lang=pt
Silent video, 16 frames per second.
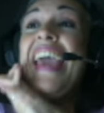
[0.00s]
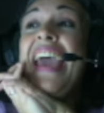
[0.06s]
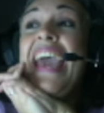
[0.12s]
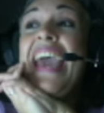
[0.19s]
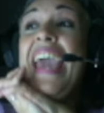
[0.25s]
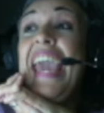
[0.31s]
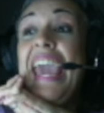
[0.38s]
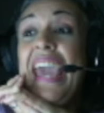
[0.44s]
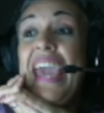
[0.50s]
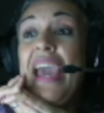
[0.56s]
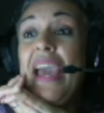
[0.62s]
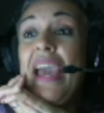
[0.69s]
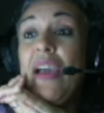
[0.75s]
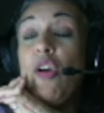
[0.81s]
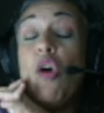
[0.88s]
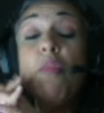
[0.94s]
É,
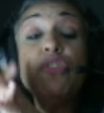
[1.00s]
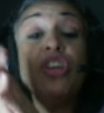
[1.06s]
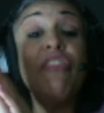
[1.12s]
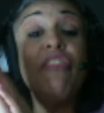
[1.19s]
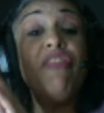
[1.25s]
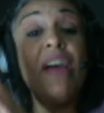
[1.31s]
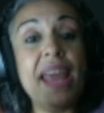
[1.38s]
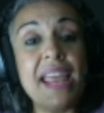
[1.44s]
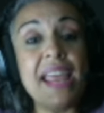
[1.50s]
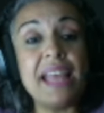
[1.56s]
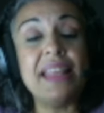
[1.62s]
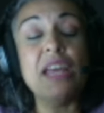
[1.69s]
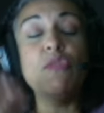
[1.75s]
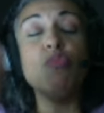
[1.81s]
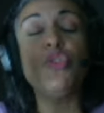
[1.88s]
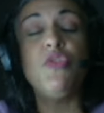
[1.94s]
como eu já falei até
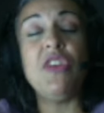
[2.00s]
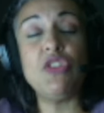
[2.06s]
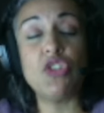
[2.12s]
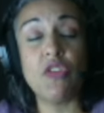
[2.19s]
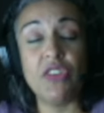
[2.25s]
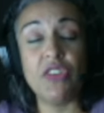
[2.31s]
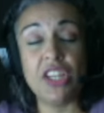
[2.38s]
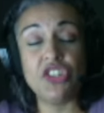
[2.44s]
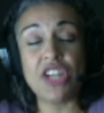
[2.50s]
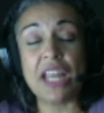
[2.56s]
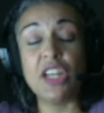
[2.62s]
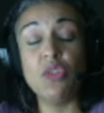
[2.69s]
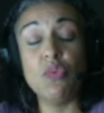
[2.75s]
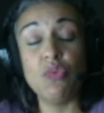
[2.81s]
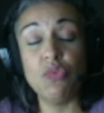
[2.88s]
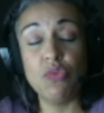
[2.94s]
nos vídeos que eu vou deixar aqui
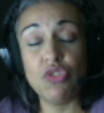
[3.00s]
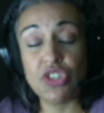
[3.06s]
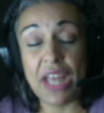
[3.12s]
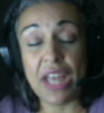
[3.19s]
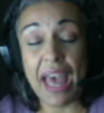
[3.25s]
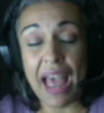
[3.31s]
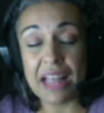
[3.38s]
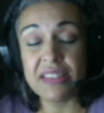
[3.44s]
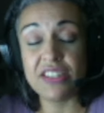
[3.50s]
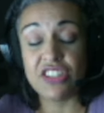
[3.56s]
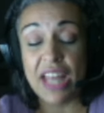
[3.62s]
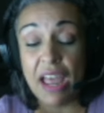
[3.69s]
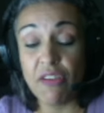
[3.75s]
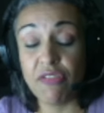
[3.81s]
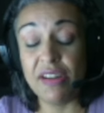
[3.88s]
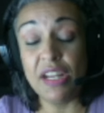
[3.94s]
no, nos cards,
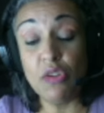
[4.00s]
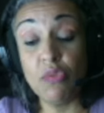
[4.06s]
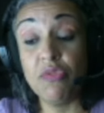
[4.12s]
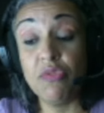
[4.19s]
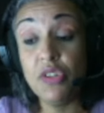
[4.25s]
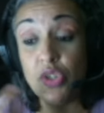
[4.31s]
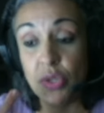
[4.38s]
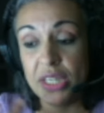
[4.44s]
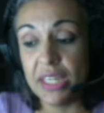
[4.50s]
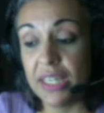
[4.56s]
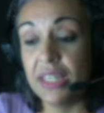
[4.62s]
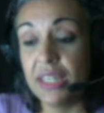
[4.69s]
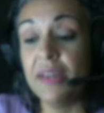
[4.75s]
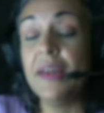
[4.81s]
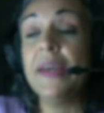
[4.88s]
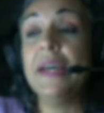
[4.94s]
tá? Eu falei num vídeo
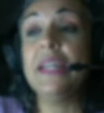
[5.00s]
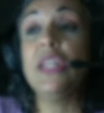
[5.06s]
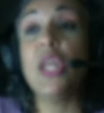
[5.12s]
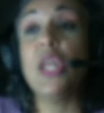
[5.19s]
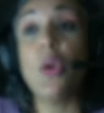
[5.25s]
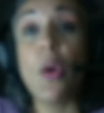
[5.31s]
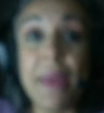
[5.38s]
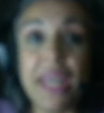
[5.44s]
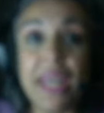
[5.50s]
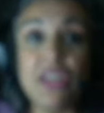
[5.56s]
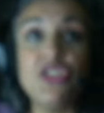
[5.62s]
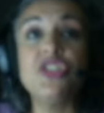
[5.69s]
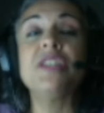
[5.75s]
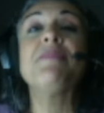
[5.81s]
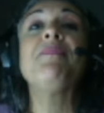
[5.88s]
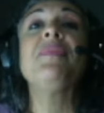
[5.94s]
aqui
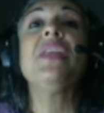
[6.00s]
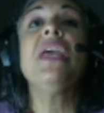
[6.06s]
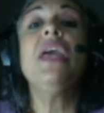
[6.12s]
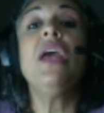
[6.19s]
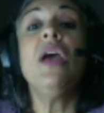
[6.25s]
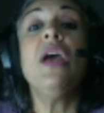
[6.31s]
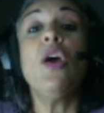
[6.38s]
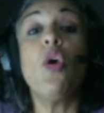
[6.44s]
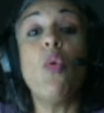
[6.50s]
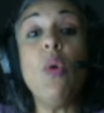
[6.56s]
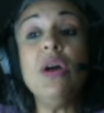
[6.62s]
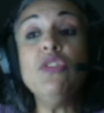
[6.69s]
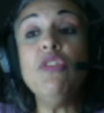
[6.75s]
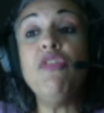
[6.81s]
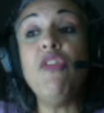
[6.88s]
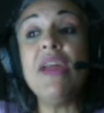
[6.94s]
anteriormente.
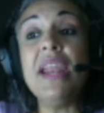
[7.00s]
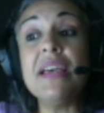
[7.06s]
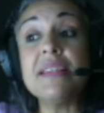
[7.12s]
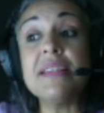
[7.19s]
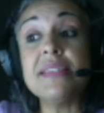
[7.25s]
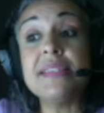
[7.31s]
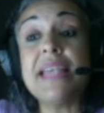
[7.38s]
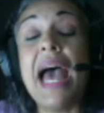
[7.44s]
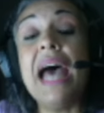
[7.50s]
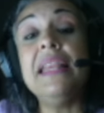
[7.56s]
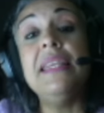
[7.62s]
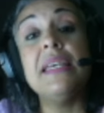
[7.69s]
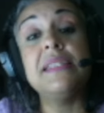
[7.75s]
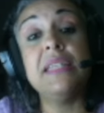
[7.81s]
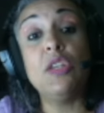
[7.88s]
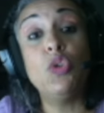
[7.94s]
Quando foi lançada
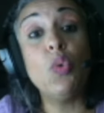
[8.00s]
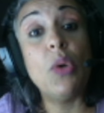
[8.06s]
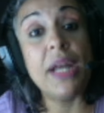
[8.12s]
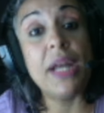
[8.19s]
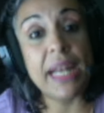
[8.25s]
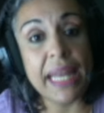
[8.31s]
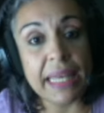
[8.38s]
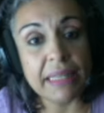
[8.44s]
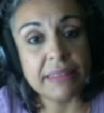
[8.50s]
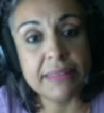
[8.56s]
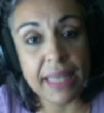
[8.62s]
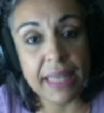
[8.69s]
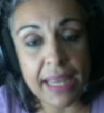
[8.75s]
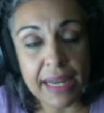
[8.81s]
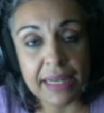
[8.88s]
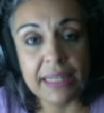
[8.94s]
essa turnê
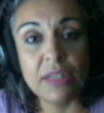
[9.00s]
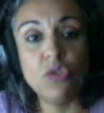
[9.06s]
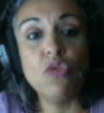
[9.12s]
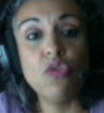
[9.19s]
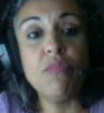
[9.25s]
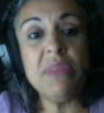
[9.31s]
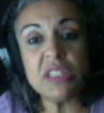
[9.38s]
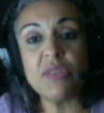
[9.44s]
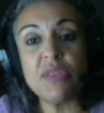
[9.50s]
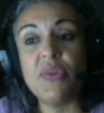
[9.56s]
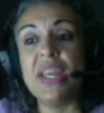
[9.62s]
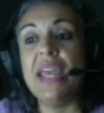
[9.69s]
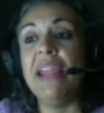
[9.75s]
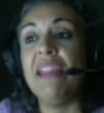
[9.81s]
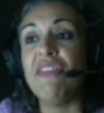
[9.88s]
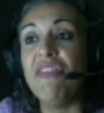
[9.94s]
dele, do Mystery
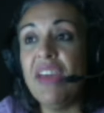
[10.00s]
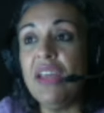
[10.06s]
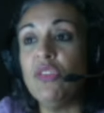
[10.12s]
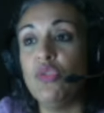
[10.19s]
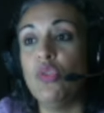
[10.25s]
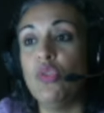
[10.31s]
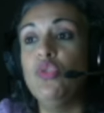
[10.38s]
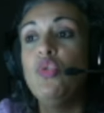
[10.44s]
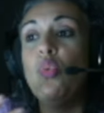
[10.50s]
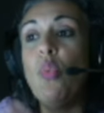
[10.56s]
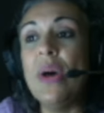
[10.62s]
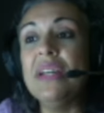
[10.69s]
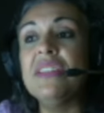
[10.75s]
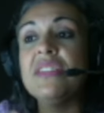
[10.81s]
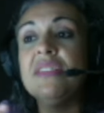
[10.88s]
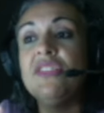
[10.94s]
Elevator, do
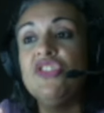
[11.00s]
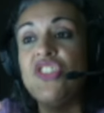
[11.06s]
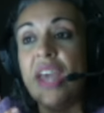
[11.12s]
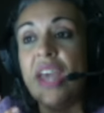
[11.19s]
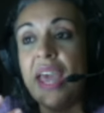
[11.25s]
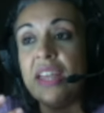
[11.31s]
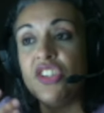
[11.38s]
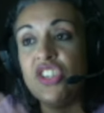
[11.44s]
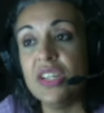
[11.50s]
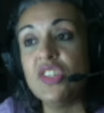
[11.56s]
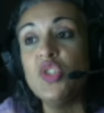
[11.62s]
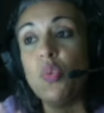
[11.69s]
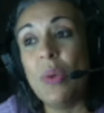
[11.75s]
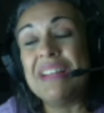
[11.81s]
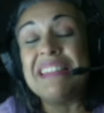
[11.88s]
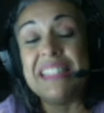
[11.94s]
One, é, Just
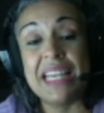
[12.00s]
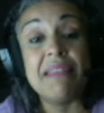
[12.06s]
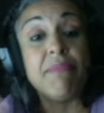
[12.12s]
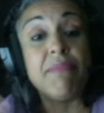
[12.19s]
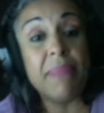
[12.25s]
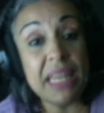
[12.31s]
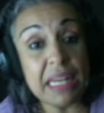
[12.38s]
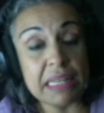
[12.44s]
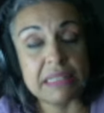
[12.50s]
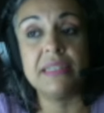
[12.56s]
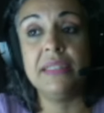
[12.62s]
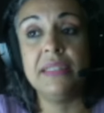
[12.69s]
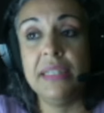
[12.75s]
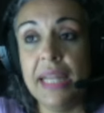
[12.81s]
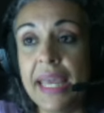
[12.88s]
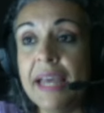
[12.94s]
One Ten Minute,
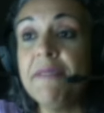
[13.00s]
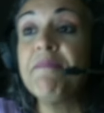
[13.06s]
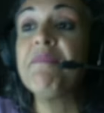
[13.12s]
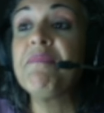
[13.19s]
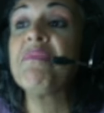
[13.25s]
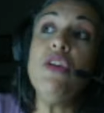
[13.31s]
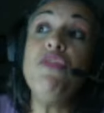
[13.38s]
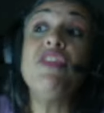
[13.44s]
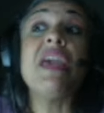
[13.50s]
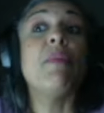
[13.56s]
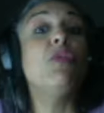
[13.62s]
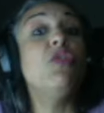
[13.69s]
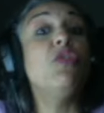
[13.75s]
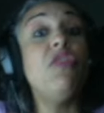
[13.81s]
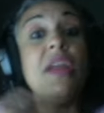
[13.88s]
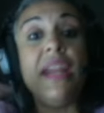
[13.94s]
né? Fiquei
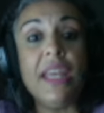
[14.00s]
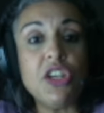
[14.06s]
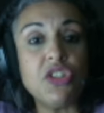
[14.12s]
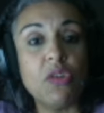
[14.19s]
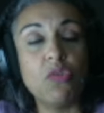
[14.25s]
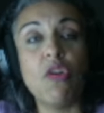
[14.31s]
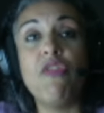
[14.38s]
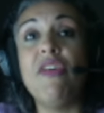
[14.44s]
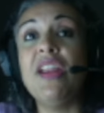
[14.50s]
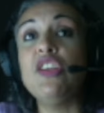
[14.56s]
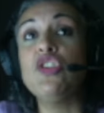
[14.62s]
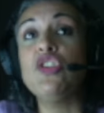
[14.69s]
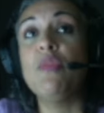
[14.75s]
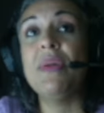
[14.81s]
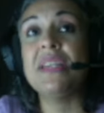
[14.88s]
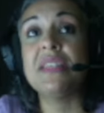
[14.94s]
muito feliz, tanto que eu falei
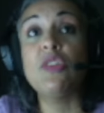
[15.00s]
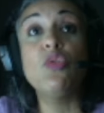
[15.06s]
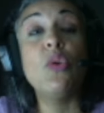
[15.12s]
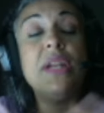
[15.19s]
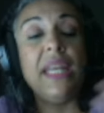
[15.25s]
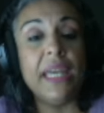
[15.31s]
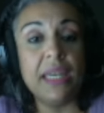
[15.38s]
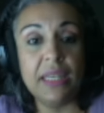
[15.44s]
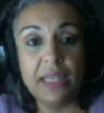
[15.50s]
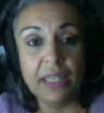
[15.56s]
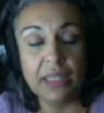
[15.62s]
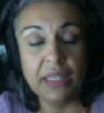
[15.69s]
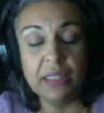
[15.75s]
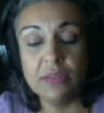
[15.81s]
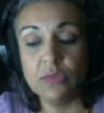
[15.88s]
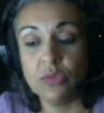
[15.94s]
sobre essa turnê
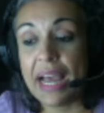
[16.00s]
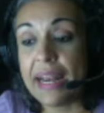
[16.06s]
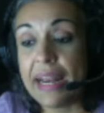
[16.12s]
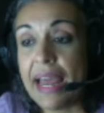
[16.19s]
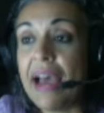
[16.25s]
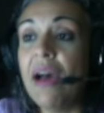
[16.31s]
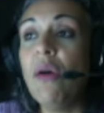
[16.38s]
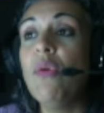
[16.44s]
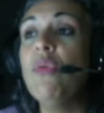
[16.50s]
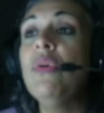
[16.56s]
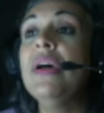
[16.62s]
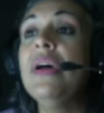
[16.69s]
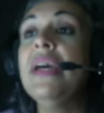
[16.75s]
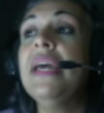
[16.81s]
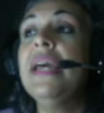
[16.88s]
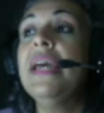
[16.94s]
aqui no canal.
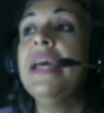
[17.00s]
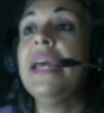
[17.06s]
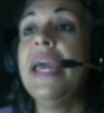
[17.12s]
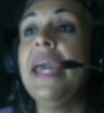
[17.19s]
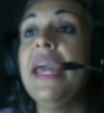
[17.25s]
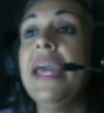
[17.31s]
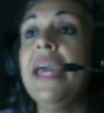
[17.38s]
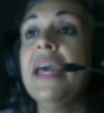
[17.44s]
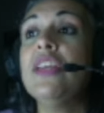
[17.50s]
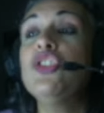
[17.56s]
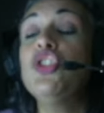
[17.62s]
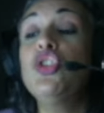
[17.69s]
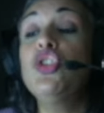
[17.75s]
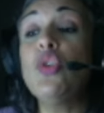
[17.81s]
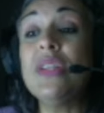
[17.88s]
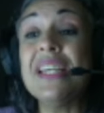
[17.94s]
É, de
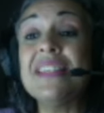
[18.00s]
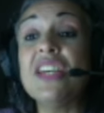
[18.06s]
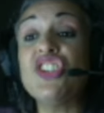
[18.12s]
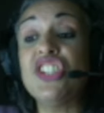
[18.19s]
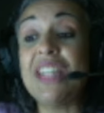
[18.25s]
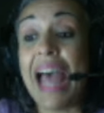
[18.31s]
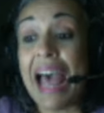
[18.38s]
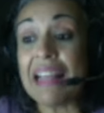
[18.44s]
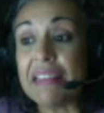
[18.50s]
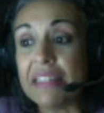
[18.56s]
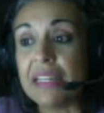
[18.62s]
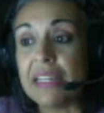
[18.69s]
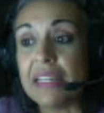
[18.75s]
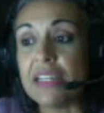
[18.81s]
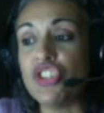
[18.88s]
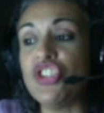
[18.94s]
todas as
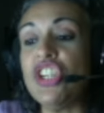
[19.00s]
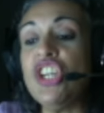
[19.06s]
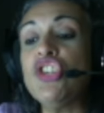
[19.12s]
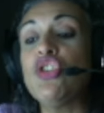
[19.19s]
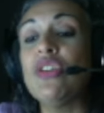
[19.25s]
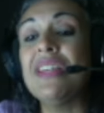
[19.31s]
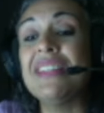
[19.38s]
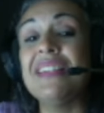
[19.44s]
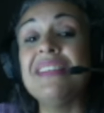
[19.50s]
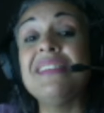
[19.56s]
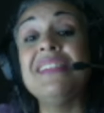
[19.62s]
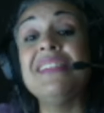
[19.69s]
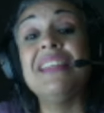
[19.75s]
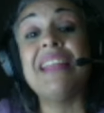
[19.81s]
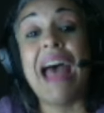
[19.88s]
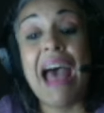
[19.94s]
datas e de todas as
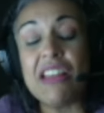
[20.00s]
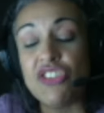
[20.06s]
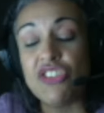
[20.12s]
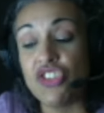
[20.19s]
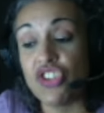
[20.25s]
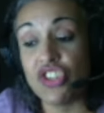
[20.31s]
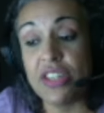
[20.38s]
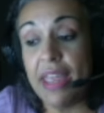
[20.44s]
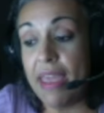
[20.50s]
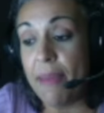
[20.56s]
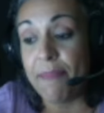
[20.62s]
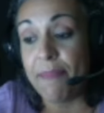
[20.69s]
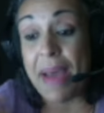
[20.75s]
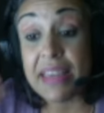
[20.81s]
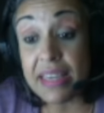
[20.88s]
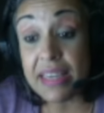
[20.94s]
cidades, né?
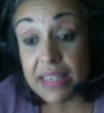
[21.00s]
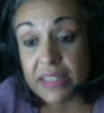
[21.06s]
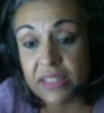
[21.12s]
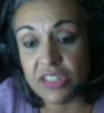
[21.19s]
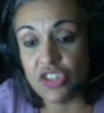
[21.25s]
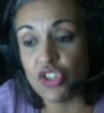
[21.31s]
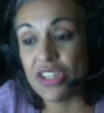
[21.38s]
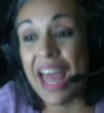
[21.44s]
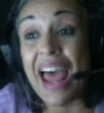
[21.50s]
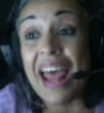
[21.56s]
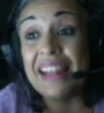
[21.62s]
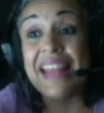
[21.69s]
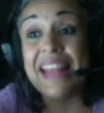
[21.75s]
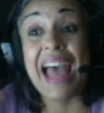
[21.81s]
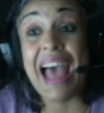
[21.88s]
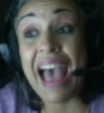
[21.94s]
Países da,
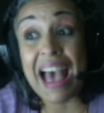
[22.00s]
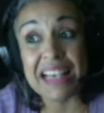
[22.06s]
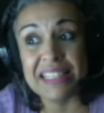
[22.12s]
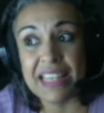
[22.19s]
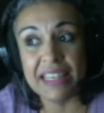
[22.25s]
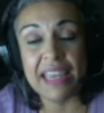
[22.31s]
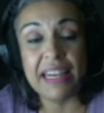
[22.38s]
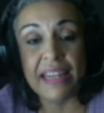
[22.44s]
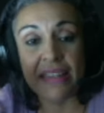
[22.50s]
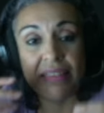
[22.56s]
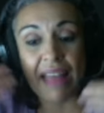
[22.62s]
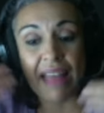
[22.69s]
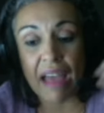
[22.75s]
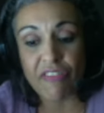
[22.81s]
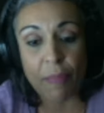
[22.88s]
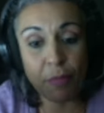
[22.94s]
da Ásia que ele
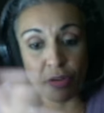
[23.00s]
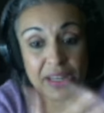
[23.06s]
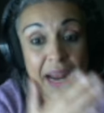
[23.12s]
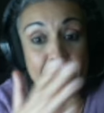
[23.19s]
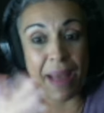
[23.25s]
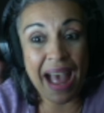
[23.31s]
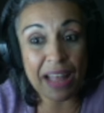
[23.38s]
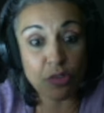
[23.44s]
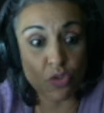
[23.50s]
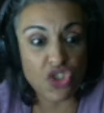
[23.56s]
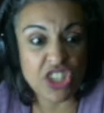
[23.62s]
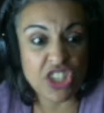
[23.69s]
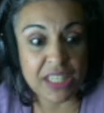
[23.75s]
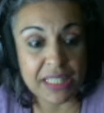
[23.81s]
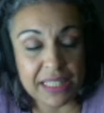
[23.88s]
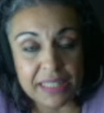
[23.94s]
estava programado de
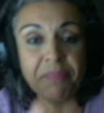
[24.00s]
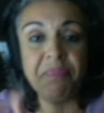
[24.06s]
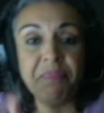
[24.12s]
ir.